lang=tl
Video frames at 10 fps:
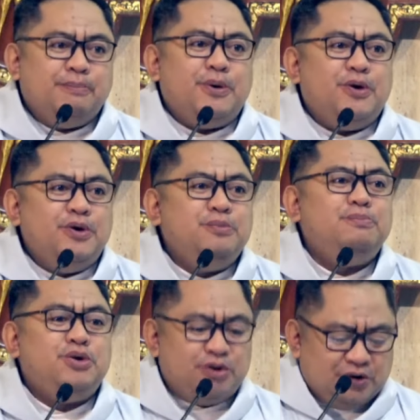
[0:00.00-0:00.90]

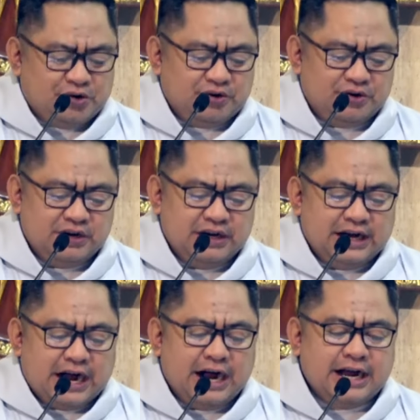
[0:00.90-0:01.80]
buong buo
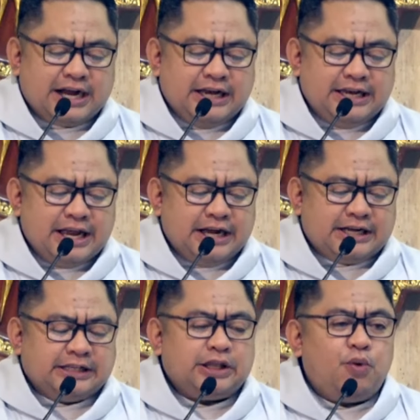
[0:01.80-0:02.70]
ang
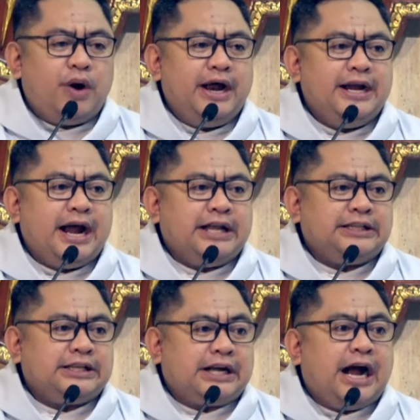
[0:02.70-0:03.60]
kaniyang katawan at
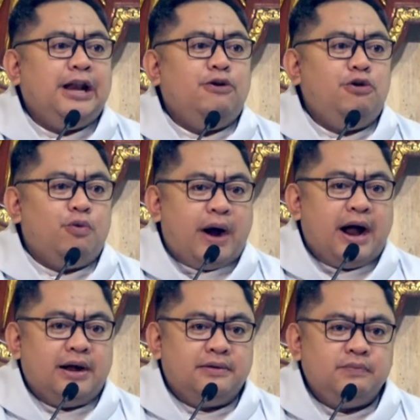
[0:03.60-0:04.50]

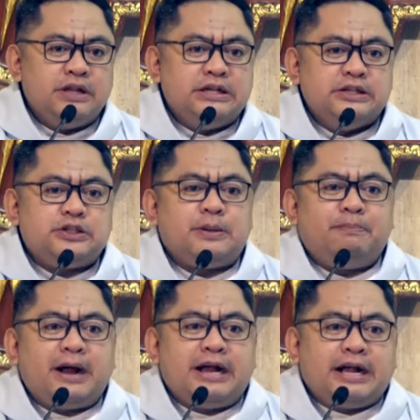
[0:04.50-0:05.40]
kaluluwa
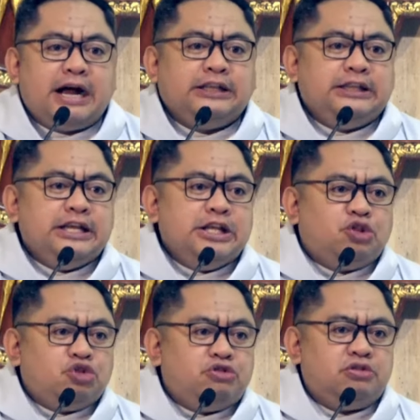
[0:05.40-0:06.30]
sapagkat
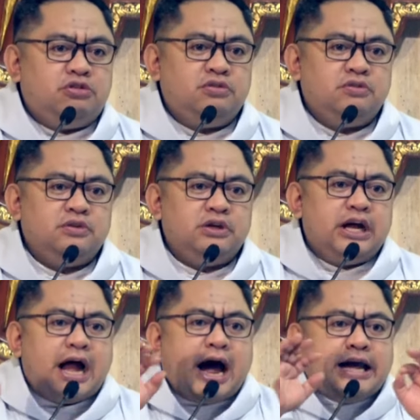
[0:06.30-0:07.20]
ito
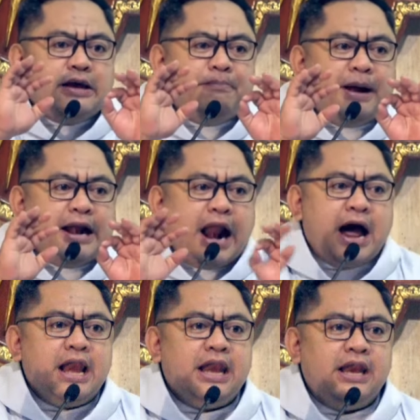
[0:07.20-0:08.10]
ay
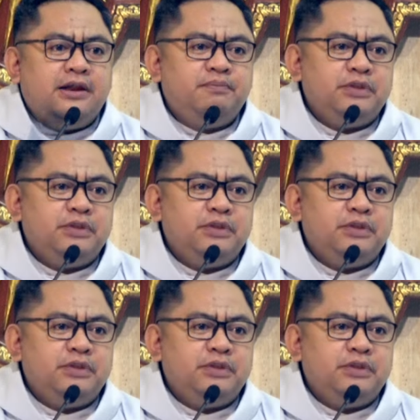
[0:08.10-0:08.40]
banal